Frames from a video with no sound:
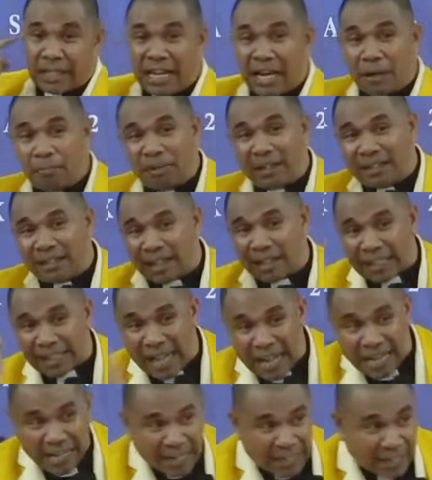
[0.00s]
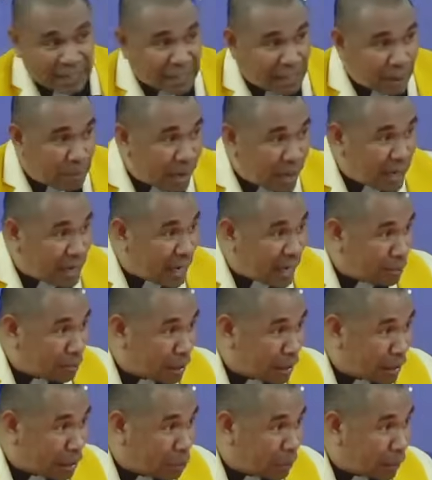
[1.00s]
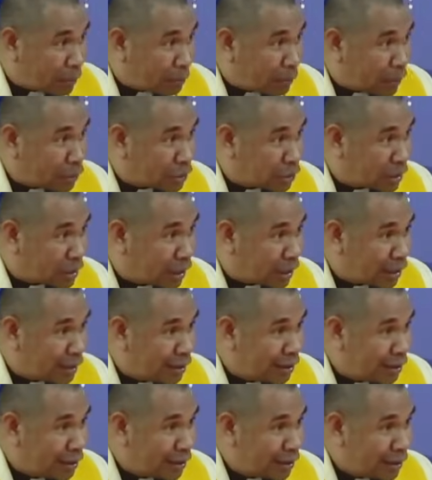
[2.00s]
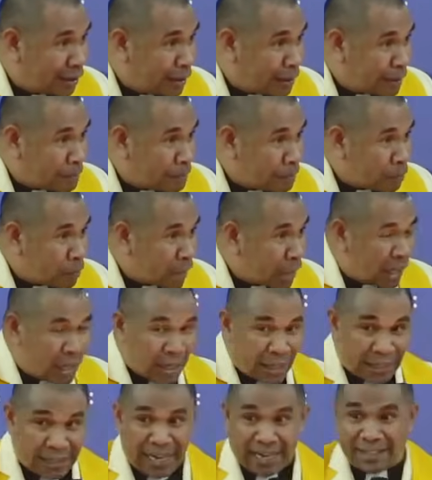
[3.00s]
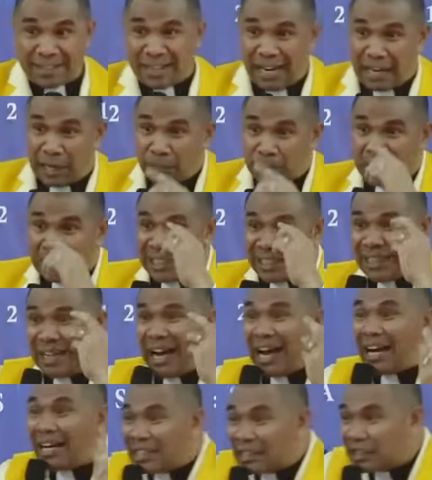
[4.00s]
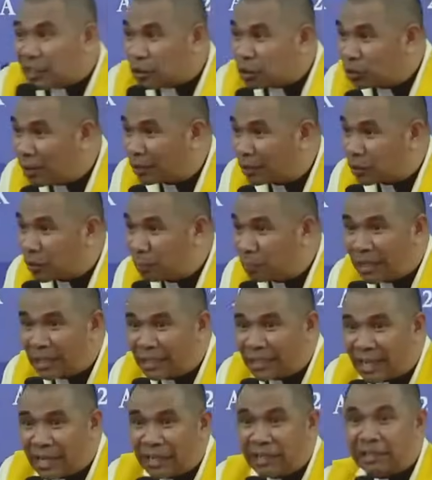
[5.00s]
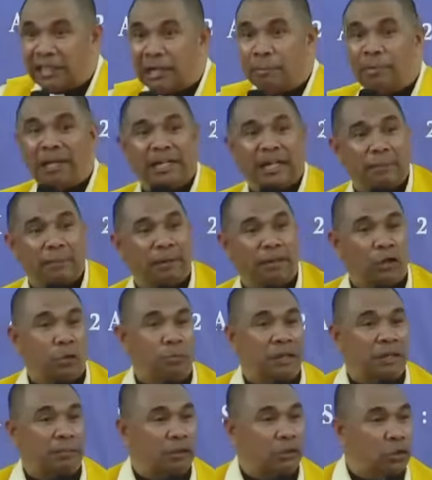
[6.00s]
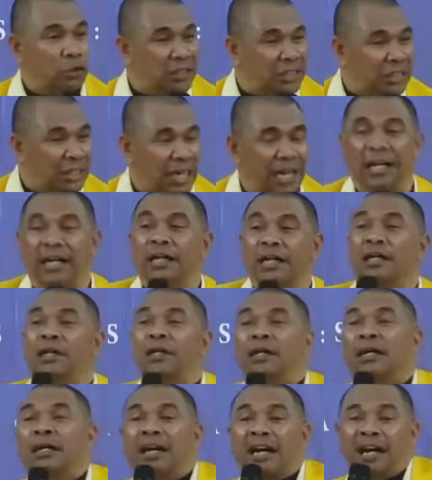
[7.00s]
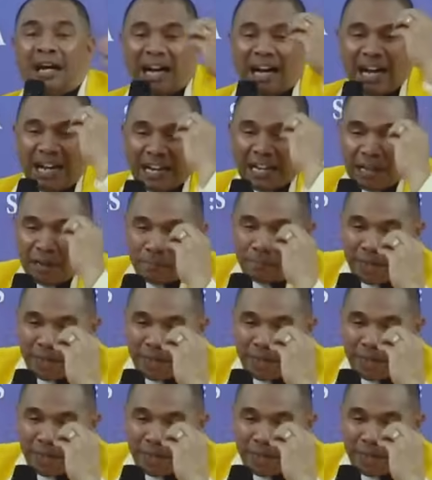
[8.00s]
yang mendatangkan kebaikan bagi umat manusia. Dan dalam segala sesuatu yang mendatangkan kebaikan bagi umat manusia, Allah